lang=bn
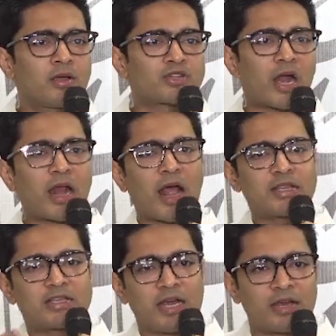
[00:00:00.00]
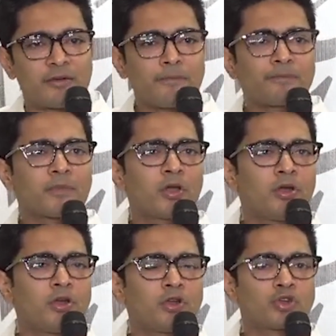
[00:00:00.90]
সারা রাজ্যের
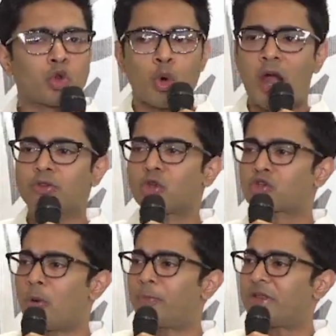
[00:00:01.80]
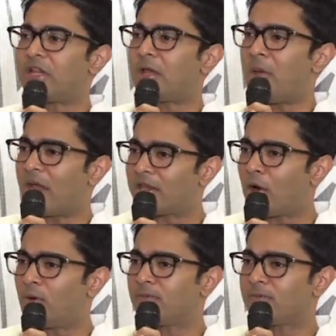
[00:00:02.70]
সৌহার্দ্য সম্প্রীতিকে ভেঙে দাও